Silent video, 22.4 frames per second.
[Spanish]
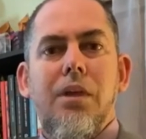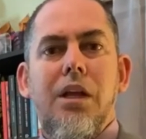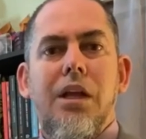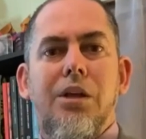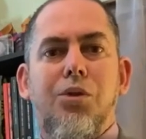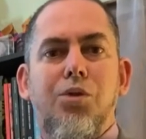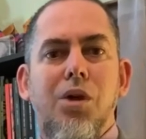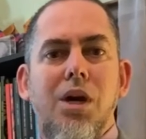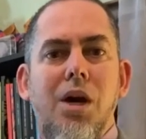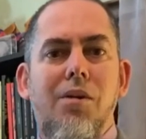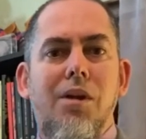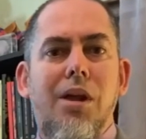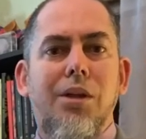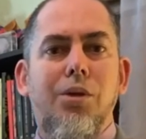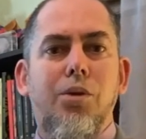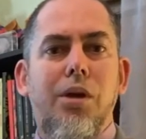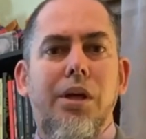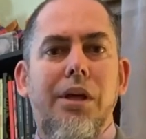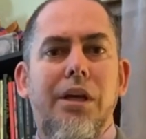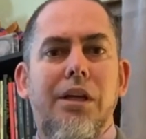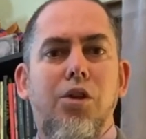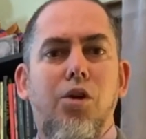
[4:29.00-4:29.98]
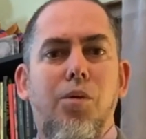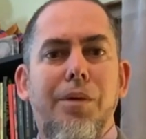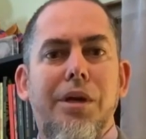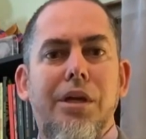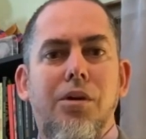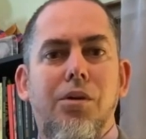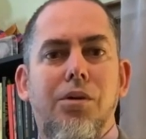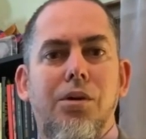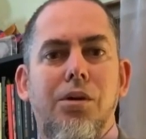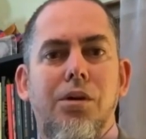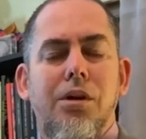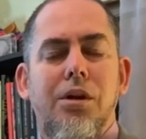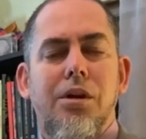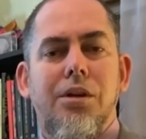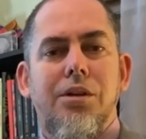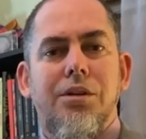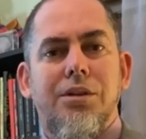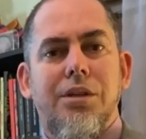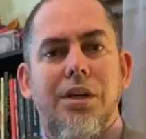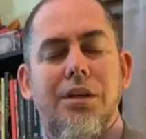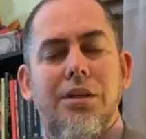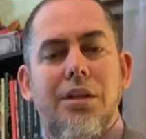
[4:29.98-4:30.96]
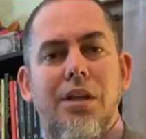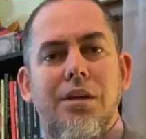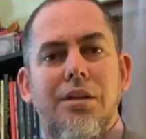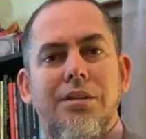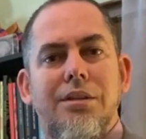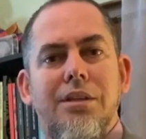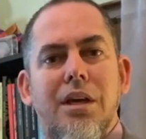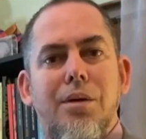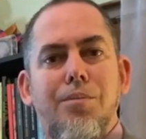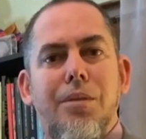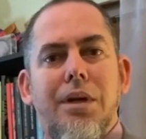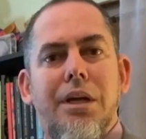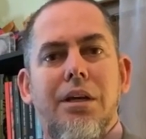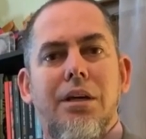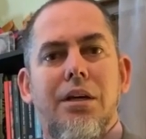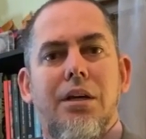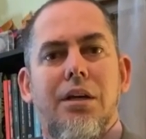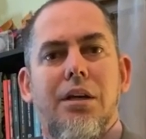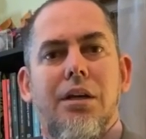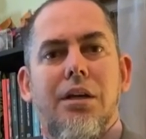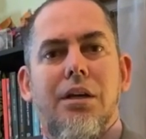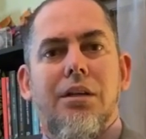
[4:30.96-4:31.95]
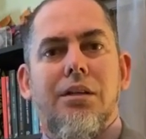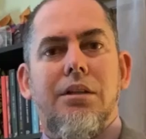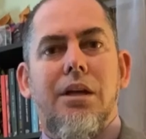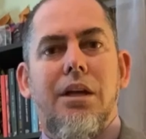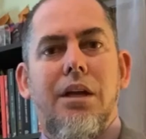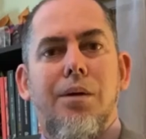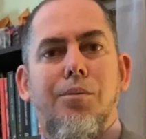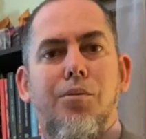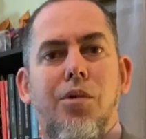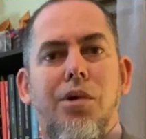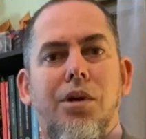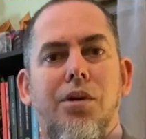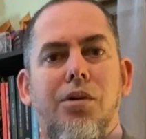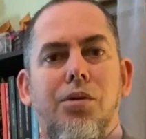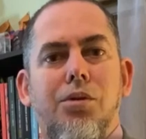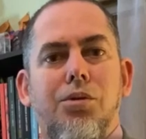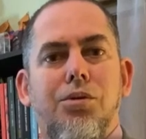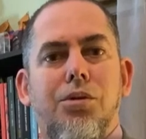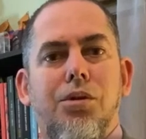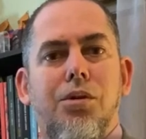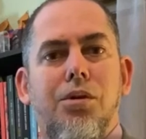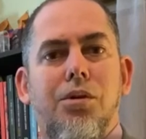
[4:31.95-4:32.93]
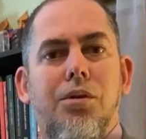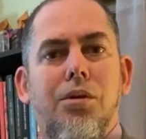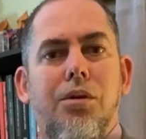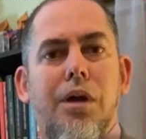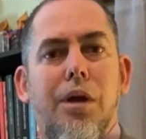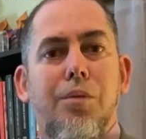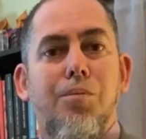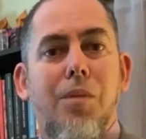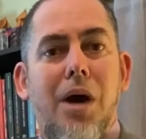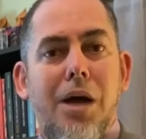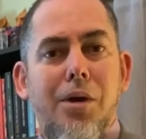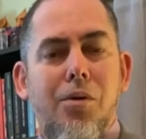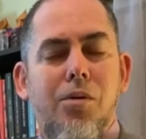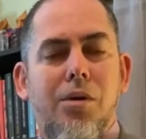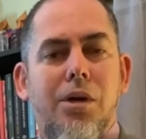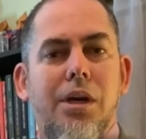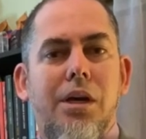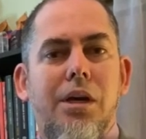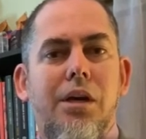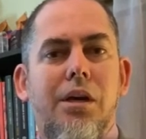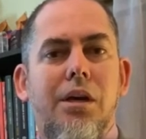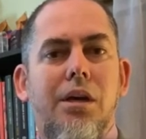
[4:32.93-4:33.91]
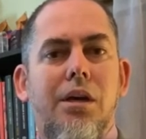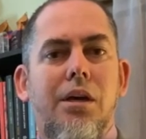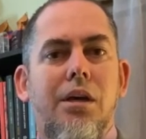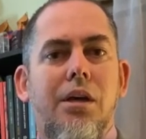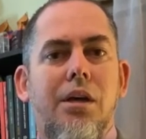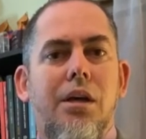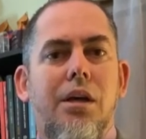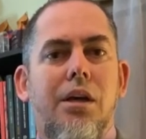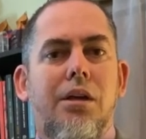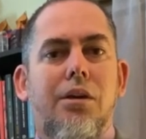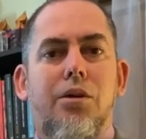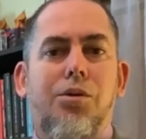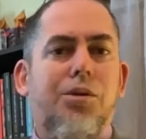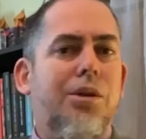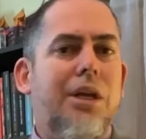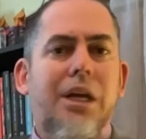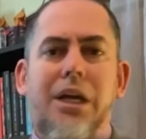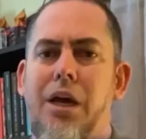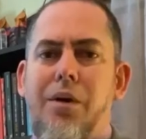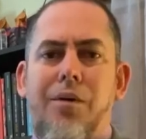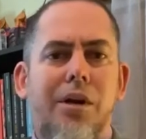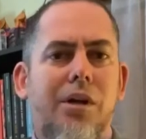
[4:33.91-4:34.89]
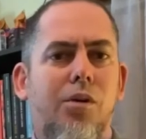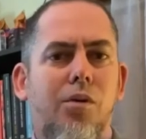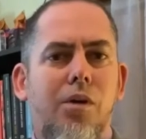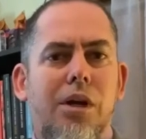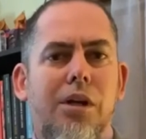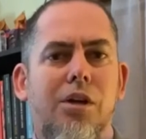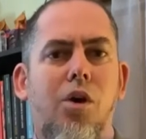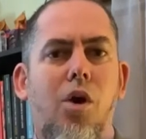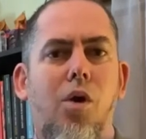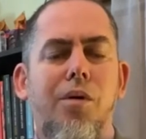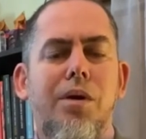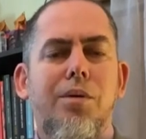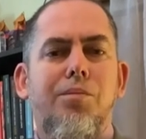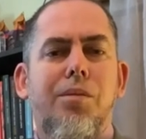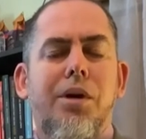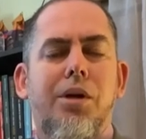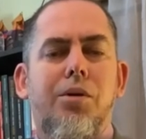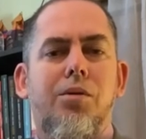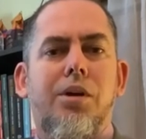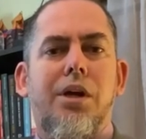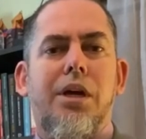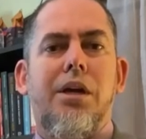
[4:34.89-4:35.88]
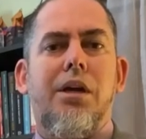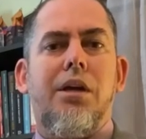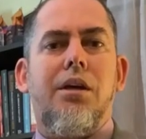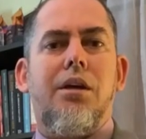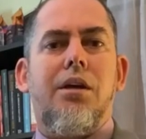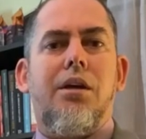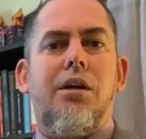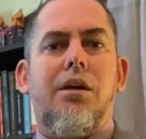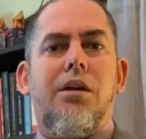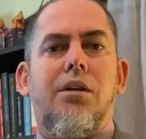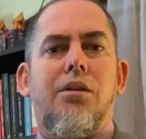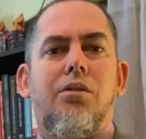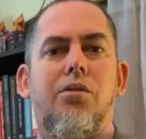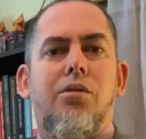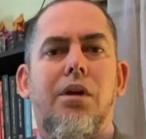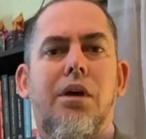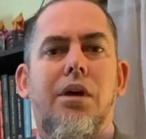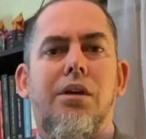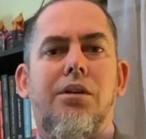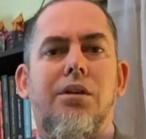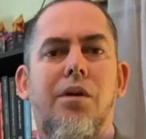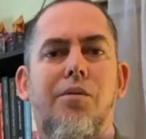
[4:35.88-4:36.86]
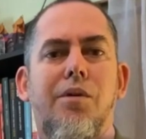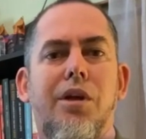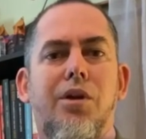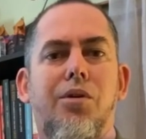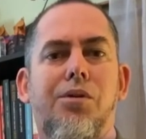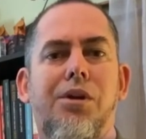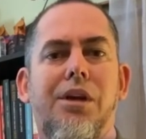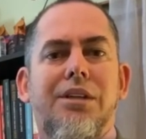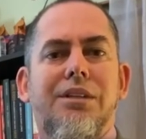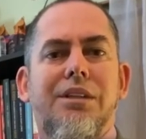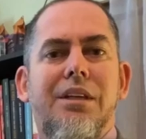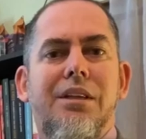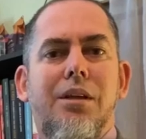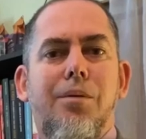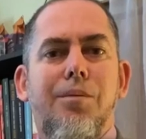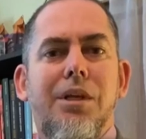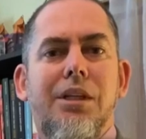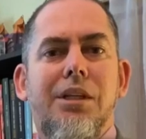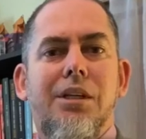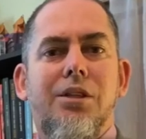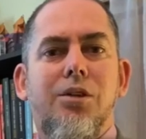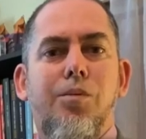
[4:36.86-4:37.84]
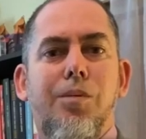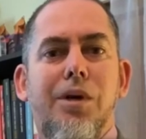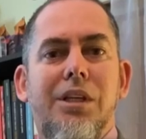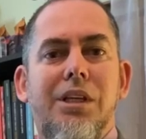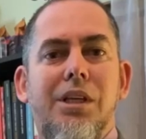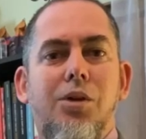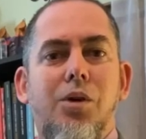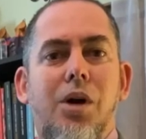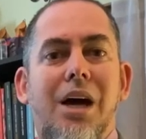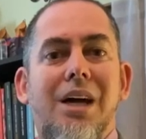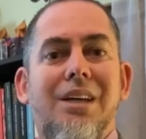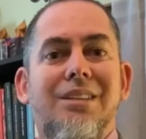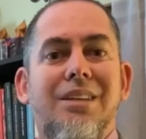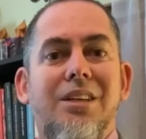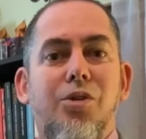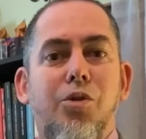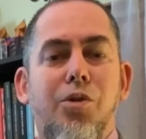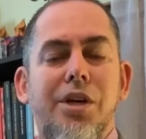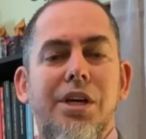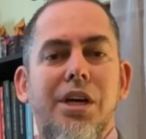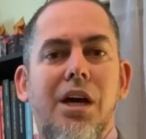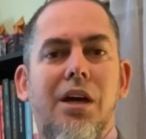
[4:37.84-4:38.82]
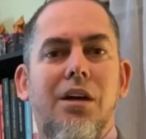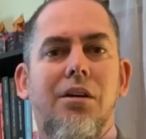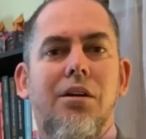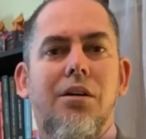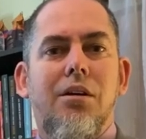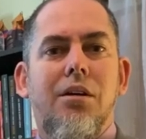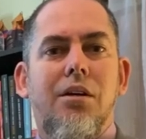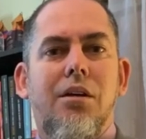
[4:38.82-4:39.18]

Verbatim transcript: estoy hablándoles el domingo 6 de diciembre, tenemos incluso hermanos que no tiene que ver con el COVID, pero que eh, se vieron recientemente sometidos a cirugía.